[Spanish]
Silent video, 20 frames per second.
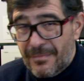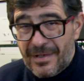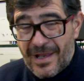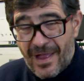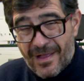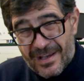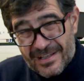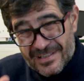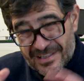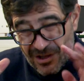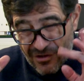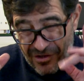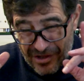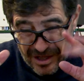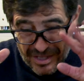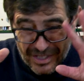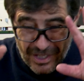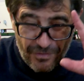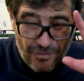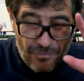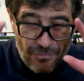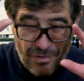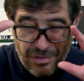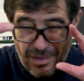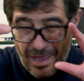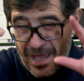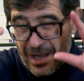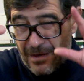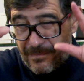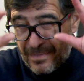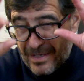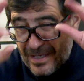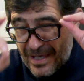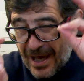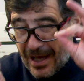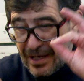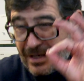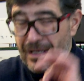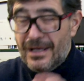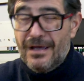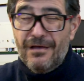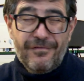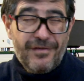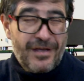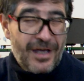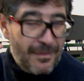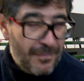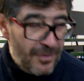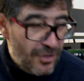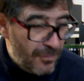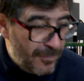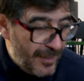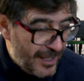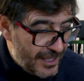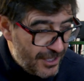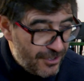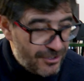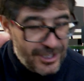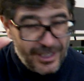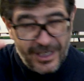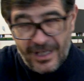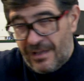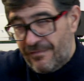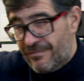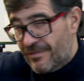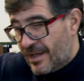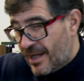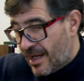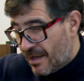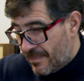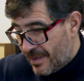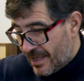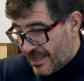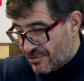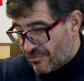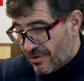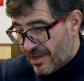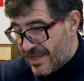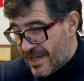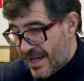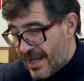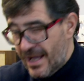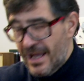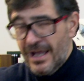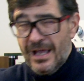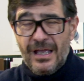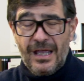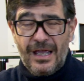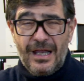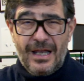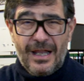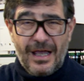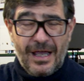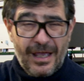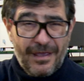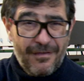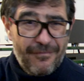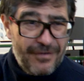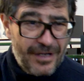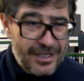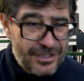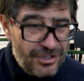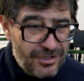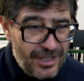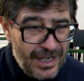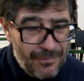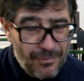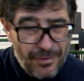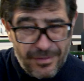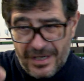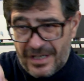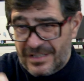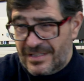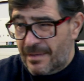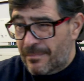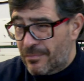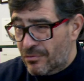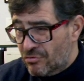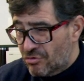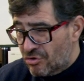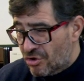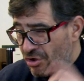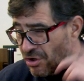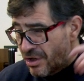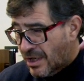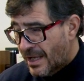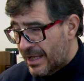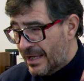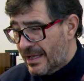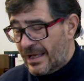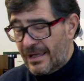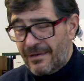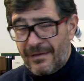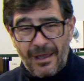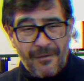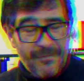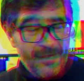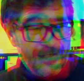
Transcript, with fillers: mirad que he estado intentando bucear, pillar, fijarme en los platillos aquí, fijarme en esto allá, en la inflexión de la voz en este punto, a